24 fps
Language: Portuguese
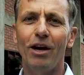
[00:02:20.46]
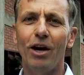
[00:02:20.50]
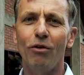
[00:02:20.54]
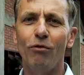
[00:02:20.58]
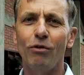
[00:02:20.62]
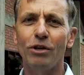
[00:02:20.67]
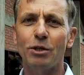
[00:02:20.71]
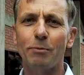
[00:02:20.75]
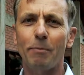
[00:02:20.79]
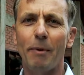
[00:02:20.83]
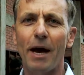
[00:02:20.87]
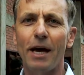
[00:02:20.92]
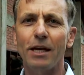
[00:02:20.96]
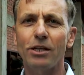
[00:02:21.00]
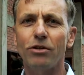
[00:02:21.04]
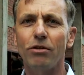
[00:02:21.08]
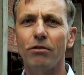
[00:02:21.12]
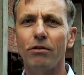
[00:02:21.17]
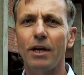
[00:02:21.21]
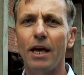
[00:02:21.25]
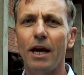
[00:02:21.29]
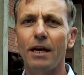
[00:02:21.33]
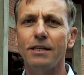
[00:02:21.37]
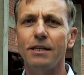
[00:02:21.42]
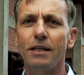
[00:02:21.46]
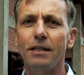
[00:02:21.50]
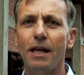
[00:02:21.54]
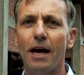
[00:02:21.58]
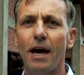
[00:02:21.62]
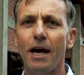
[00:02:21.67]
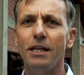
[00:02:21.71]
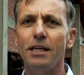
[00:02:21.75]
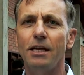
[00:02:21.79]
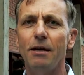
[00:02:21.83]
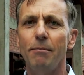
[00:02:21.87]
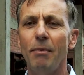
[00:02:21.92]
é um espaço que a
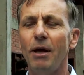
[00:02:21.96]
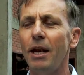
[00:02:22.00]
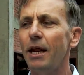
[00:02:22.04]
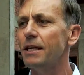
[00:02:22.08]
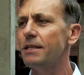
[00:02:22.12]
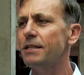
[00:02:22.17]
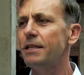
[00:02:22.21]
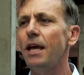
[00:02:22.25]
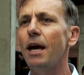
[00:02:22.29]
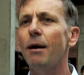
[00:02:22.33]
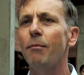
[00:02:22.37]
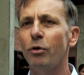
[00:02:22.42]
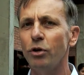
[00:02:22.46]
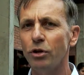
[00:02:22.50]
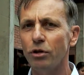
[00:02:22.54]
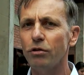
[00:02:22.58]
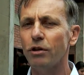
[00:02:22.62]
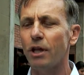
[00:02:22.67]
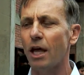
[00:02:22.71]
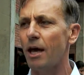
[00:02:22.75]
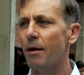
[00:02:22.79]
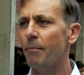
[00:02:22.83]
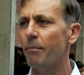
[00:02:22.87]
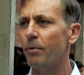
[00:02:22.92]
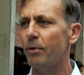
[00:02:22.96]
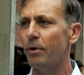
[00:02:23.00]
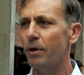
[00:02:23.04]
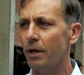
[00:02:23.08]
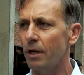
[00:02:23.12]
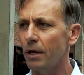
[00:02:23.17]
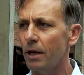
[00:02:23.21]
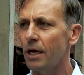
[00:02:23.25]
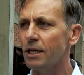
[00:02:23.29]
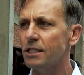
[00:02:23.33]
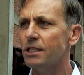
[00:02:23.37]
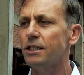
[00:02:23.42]
cidade merecia há muito tempo
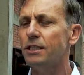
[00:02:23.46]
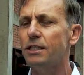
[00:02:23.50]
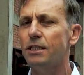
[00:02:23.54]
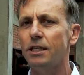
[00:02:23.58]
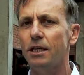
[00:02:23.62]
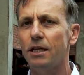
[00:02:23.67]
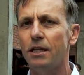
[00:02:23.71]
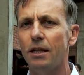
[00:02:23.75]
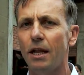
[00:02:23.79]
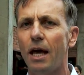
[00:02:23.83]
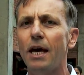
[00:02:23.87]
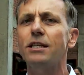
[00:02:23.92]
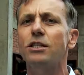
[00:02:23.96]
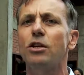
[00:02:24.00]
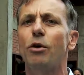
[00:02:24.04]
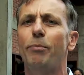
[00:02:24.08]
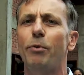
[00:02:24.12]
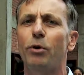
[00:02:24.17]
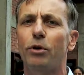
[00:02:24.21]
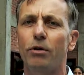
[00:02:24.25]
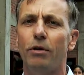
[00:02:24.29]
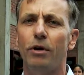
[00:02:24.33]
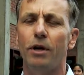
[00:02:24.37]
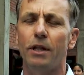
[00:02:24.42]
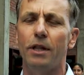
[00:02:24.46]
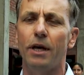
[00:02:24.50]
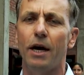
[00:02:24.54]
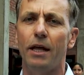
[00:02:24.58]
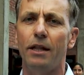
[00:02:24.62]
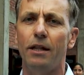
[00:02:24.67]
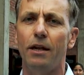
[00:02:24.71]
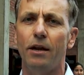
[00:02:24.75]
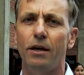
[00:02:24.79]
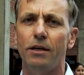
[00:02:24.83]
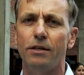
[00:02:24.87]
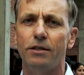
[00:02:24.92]
e neste, nesta
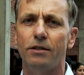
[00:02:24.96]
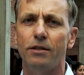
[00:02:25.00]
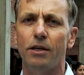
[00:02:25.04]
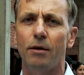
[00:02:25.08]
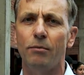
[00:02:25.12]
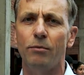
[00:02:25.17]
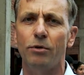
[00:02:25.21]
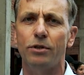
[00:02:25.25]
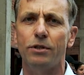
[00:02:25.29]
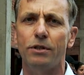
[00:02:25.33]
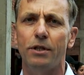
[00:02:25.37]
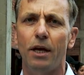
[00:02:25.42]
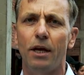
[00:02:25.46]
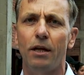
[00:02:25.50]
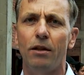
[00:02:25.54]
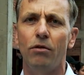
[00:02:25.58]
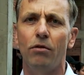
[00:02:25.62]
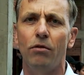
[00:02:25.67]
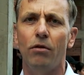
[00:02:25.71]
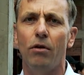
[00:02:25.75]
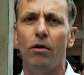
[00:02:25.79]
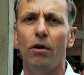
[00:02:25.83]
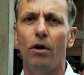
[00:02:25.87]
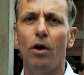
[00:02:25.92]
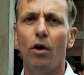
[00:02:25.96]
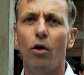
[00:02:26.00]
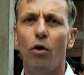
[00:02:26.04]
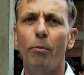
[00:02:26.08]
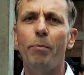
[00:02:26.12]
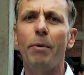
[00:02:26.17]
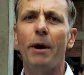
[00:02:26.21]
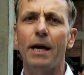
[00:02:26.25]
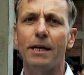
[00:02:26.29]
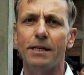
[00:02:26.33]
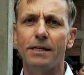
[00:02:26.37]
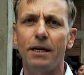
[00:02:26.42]
oportunidade nós estamos tendo o
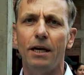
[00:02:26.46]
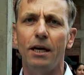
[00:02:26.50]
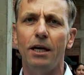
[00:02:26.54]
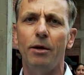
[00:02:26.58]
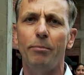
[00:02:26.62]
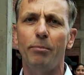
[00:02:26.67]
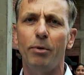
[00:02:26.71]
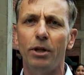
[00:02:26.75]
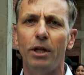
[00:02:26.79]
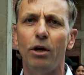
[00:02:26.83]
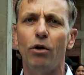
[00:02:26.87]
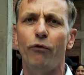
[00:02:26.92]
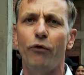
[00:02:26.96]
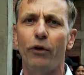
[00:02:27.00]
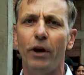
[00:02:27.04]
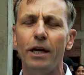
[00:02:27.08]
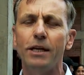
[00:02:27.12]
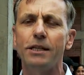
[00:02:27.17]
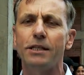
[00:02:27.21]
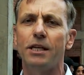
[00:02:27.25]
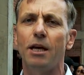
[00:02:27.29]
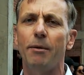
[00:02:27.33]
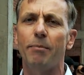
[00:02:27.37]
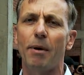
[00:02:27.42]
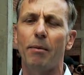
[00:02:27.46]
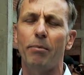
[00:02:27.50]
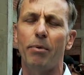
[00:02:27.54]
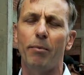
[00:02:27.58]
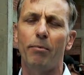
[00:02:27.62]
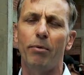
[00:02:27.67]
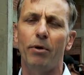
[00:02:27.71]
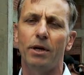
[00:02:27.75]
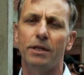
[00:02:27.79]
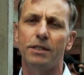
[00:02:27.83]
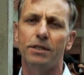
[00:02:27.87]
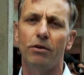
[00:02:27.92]
prazer de poder oferecer para a
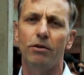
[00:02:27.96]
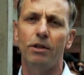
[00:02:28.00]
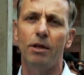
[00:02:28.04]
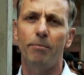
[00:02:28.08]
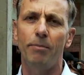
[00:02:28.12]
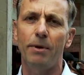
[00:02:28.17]
população de